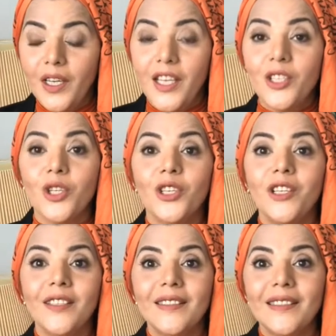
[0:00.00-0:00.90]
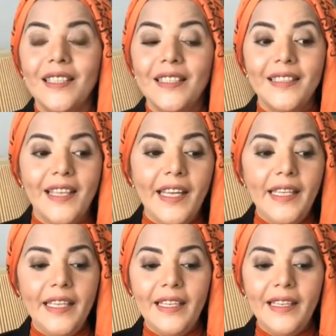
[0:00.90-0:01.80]
اشارات
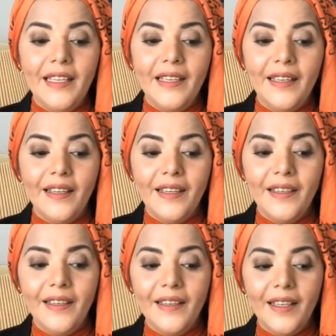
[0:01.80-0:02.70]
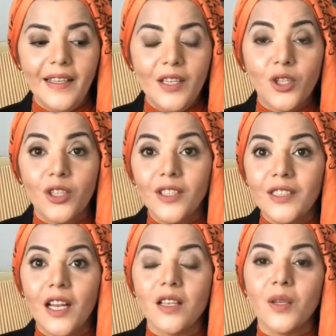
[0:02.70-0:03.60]
تلاقي الـ الـ الـ
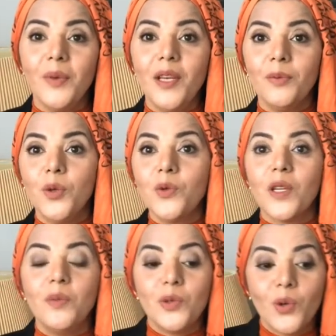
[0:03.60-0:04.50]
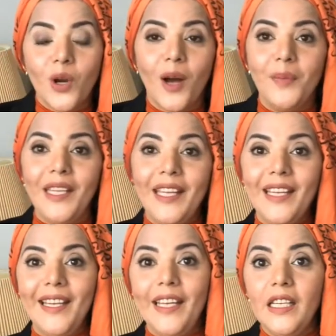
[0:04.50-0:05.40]
الاشارات العصبيه بتوصل بسرعه من
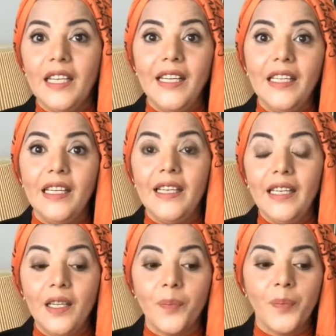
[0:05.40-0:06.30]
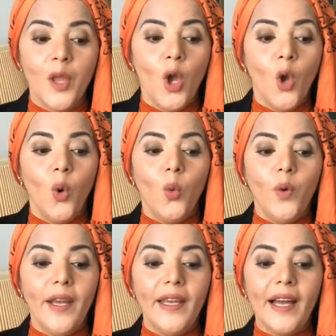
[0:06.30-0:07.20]
هنا لهنا لهنا لهنا
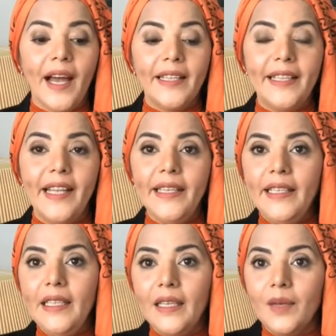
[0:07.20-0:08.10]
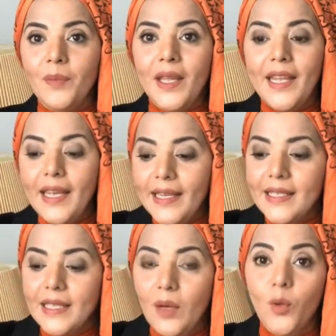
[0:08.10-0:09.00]
وهتلاقي
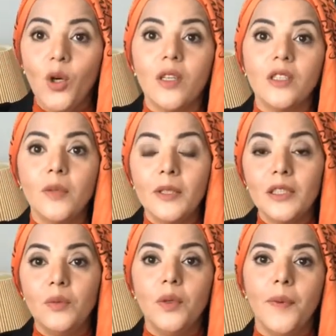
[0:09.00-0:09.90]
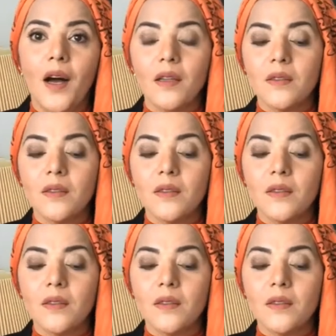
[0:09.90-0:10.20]
مراكز المخ ارتبطت ببعض